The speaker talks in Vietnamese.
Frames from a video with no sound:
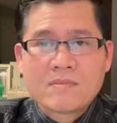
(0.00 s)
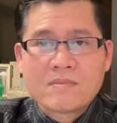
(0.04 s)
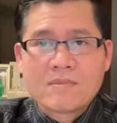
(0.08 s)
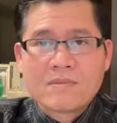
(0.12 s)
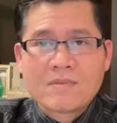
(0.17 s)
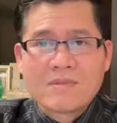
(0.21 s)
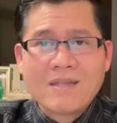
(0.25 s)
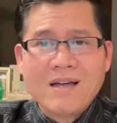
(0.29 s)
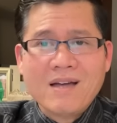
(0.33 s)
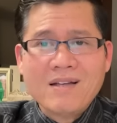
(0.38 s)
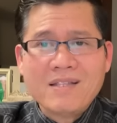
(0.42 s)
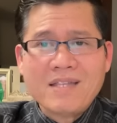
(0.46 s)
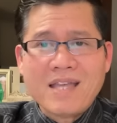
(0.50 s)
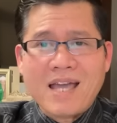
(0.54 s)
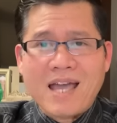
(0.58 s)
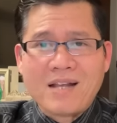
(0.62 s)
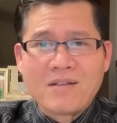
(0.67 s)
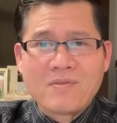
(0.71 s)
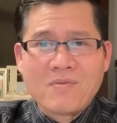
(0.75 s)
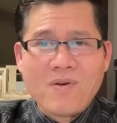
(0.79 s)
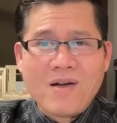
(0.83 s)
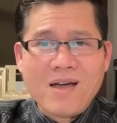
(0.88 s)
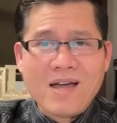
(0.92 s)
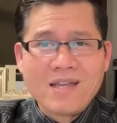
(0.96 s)
đơn giản
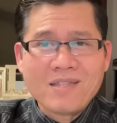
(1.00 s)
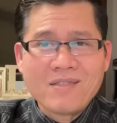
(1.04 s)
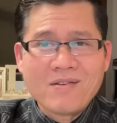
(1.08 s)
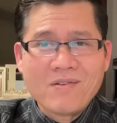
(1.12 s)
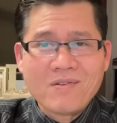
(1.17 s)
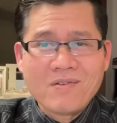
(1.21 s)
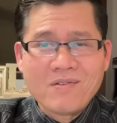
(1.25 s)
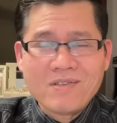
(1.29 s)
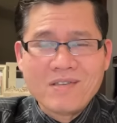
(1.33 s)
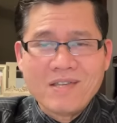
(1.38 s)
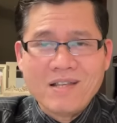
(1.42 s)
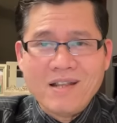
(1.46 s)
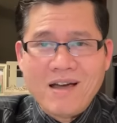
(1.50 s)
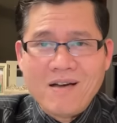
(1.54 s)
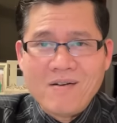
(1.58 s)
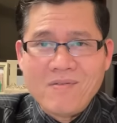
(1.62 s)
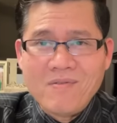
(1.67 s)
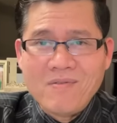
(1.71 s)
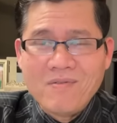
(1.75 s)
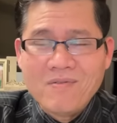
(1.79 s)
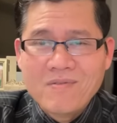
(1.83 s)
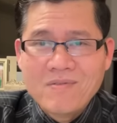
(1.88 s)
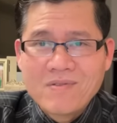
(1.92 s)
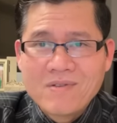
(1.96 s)
quá thôi có gì
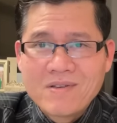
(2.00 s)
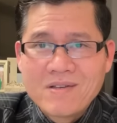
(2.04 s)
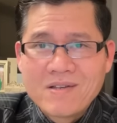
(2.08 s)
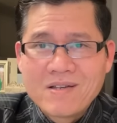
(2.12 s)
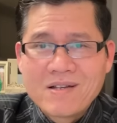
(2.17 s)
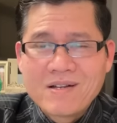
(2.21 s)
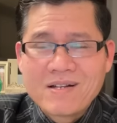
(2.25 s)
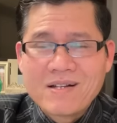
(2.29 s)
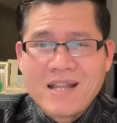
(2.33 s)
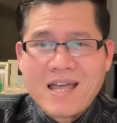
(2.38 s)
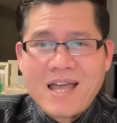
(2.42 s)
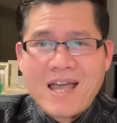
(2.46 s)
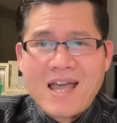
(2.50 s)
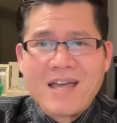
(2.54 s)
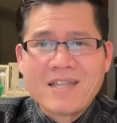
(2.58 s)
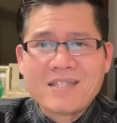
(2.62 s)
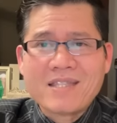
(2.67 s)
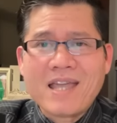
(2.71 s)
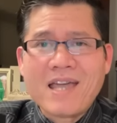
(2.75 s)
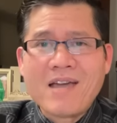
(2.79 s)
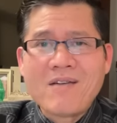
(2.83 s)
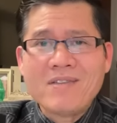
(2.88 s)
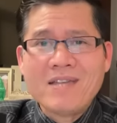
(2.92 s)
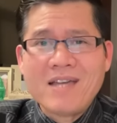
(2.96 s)
đâu là
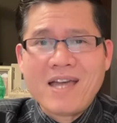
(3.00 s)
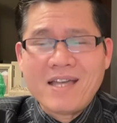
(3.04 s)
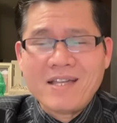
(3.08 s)
theo yeah.